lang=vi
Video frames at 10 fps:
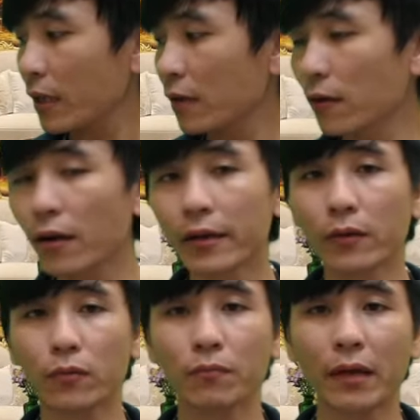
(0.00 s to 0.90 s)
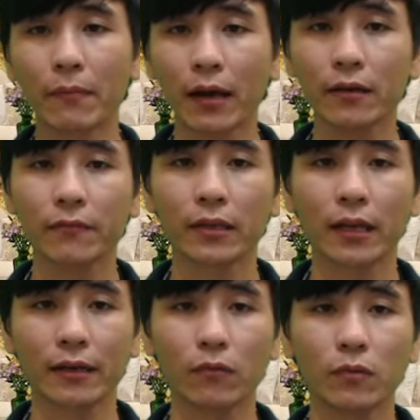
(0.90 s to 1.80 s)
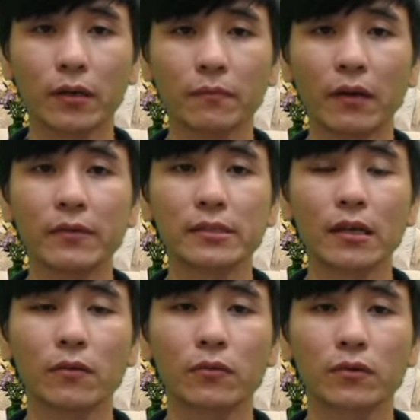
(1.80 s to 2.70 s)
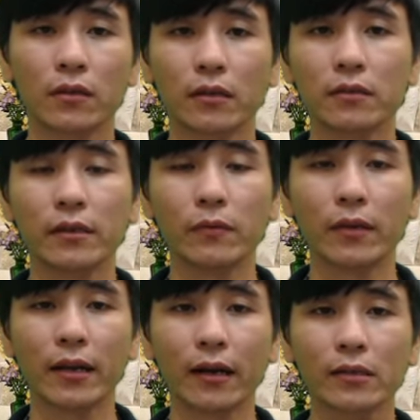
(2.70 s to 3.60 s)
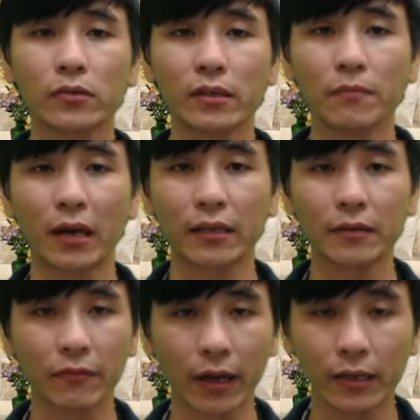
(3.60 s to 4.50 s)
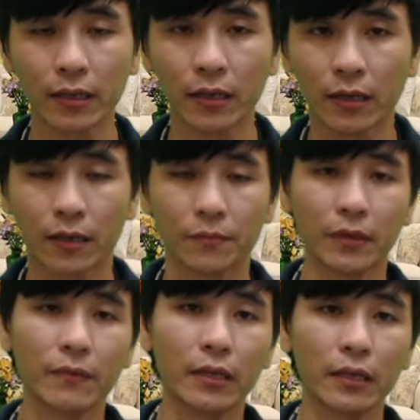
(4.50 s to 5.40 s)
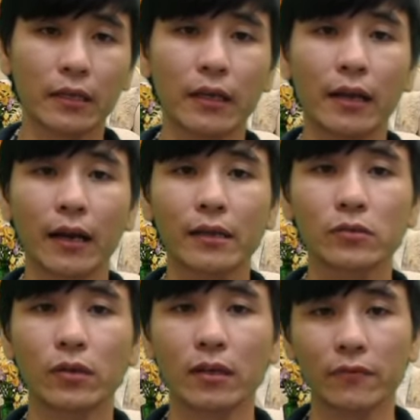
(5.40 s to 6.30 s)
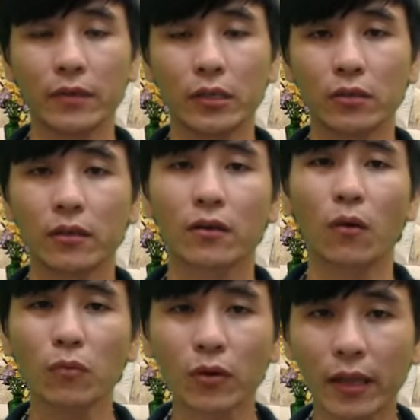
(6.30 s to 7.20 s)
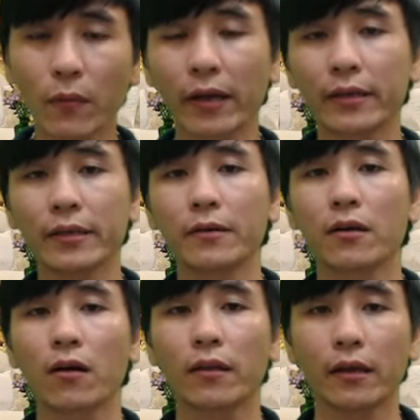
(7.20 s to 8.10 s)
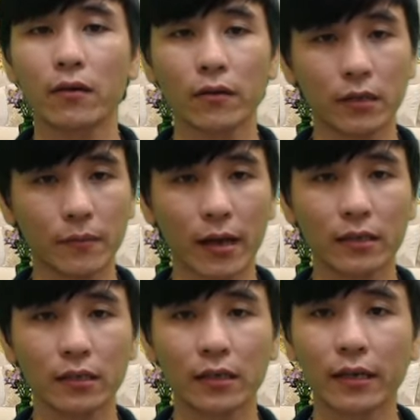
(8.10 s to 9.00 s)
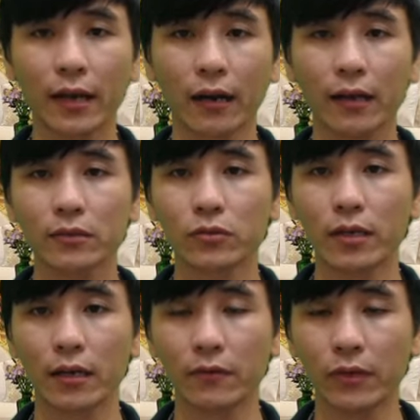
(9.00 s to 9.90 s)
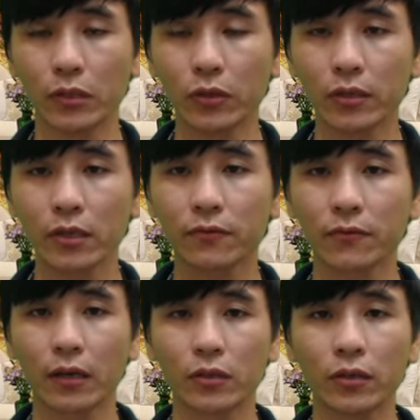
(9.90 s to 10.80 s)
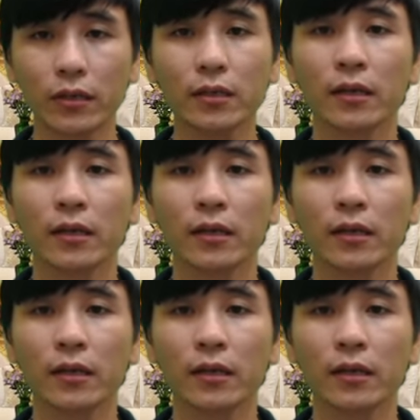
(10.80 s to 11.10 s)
đó là điều may mắn và thành công của mình bởi vì sao à, thương hiệu kỳ lăng luxury nó mạnh như vậy bởi vì kỳ lăng luxury đơn vị cũng có thể ngoài kia có thể có người bán nhưng kỳ lân luxury là đơn vị duy nhất và duy nhất